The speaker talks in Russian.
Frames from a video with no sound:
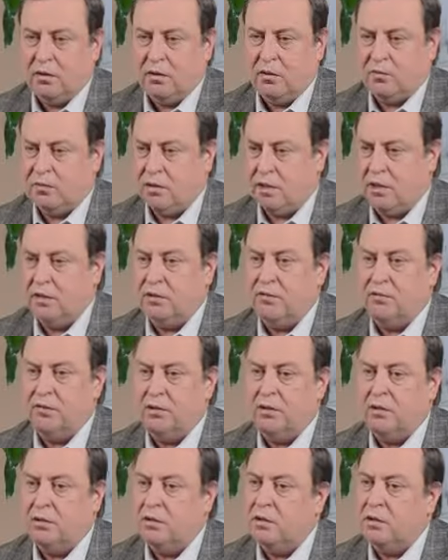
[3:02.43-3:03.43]

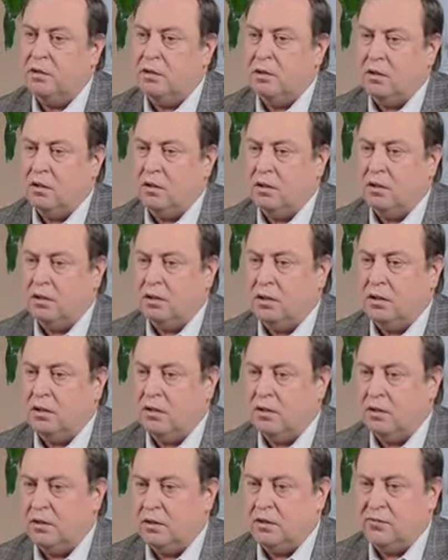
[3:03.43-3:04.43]
вкладывать э,
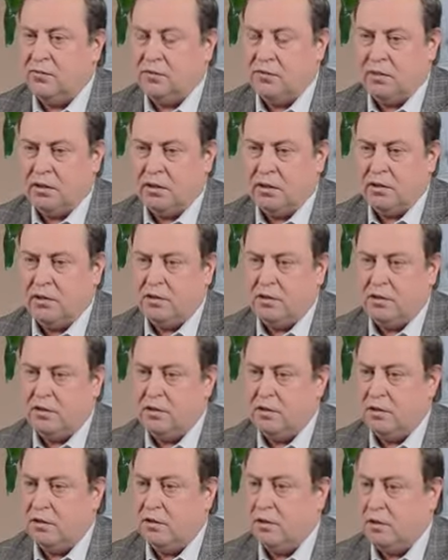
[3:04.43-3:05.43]
это в своих
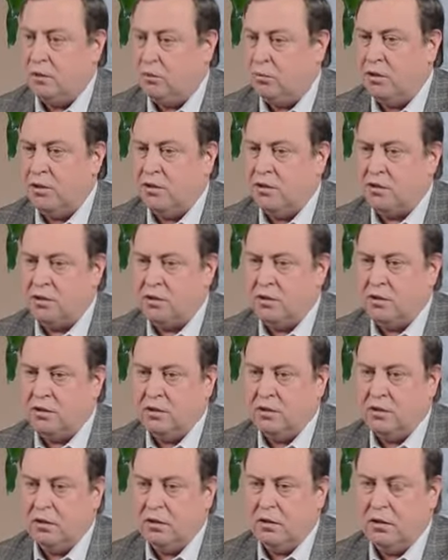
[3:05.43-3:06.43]
детей и близких.
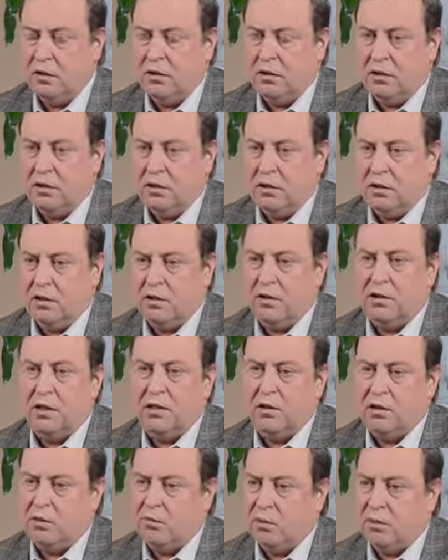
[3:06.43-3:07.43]
Это
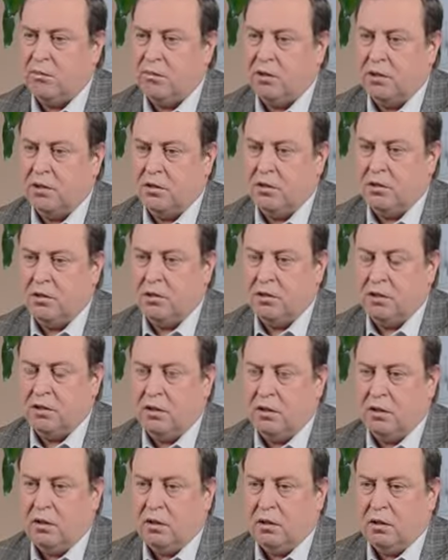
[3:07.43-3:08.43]
один момент.
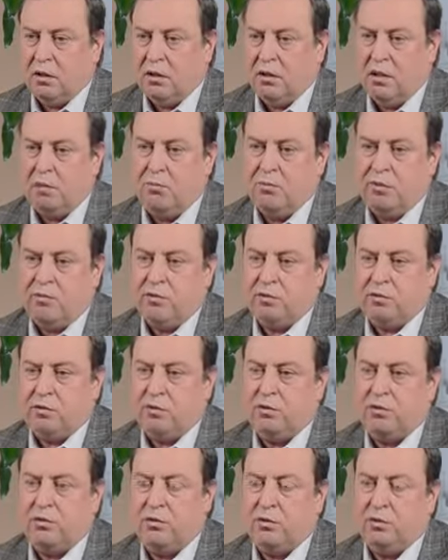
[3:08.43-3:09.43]
Нам
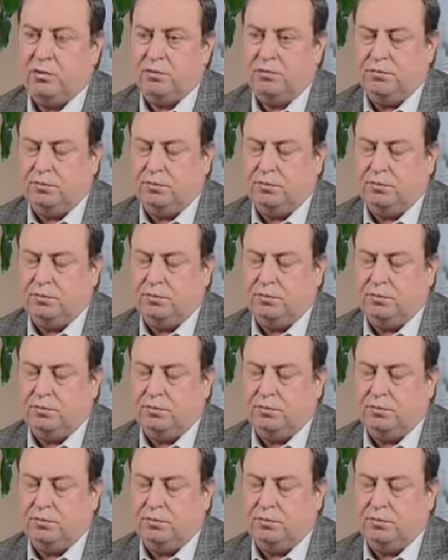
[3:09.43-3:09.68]
повезло, что